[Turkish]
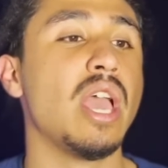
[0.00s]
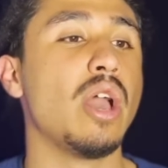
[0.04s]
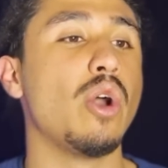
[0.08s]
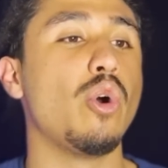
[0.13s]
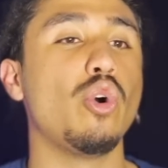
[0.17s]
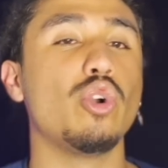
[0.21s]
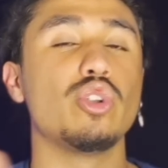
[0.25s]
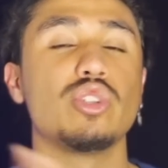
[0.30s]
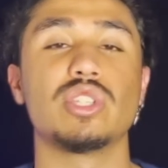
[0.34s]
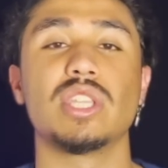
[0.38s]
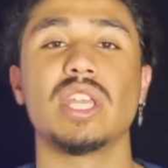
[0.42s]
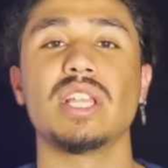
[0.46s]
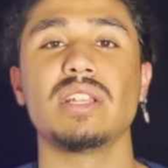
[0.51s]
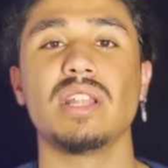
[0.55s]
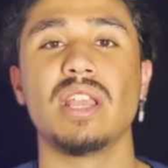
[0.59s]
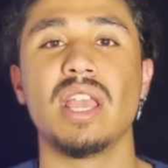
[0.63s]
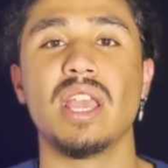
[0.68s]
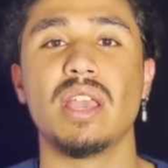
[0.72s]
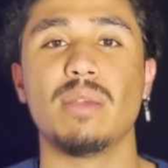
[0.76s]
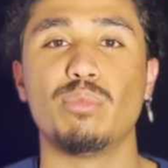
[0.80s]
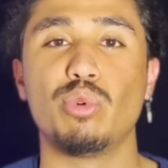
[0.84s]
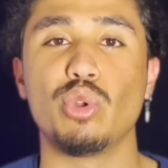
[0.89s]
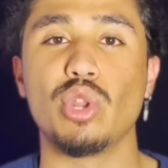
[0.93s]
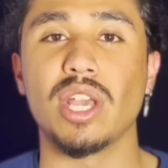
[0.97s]
O yüzden
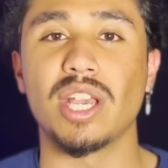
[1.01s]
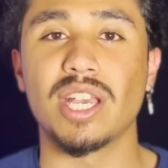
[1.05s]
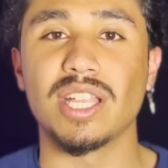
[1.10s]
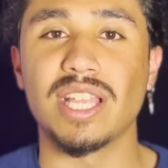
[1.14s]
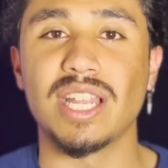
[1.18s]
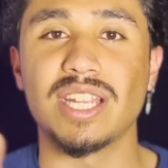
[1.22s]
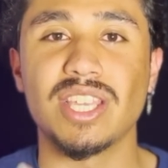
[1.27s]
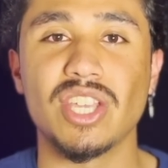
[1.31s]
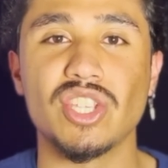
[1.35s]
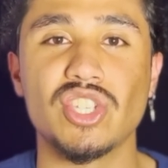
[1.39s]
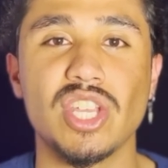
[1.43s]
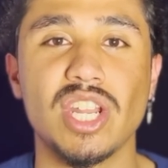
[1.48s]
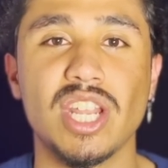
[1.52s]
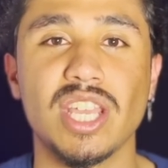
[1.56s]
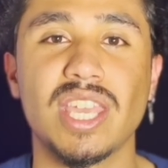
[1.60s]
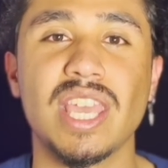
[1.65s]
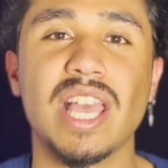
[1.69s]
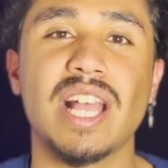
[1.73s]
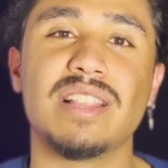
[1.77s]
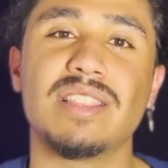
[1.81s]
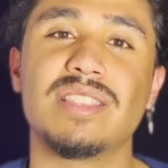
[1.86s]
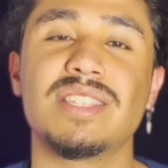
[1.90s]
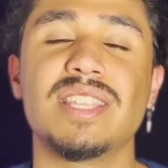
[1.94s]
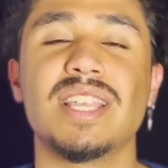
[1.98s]
buraya kadar geçerek
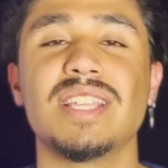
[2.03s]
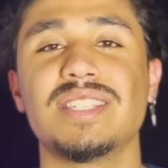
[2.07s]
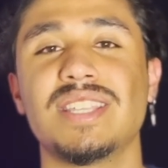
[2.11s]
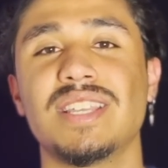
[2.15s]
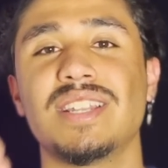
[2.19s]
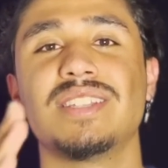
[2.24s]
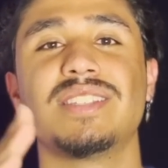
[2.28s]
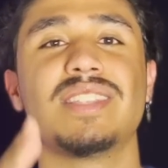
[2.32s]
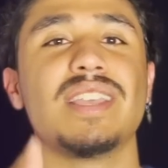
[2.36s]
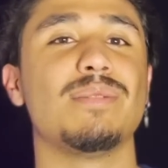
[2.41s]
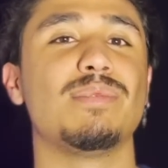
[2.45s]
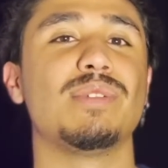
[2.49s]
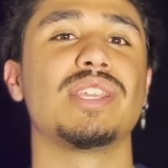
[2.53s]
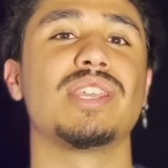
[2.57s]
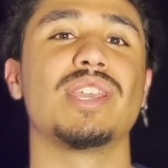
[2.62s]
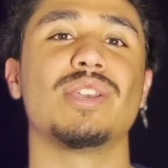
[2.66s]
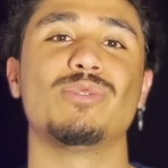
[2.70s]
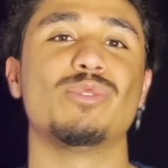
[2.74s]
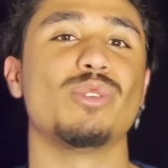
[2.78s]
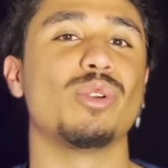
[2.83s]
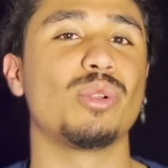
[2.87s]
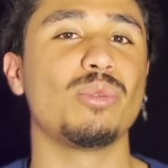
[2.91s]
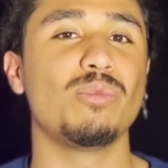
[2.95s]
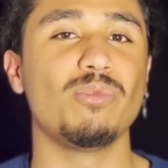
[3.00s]
geldiysen seni tebrik
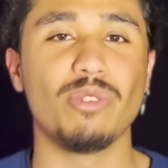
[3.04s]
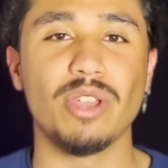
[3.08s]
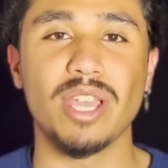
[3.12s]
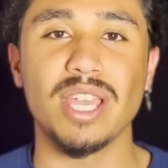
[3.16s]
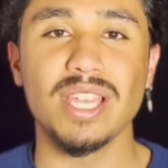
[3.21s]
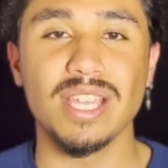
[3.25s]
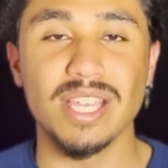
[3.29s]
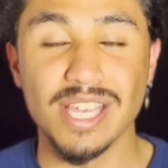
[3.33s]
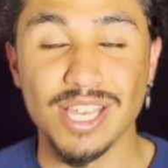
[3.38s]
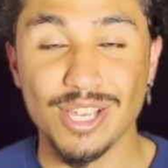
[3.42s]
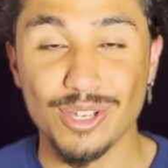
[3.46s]
ediyorum ve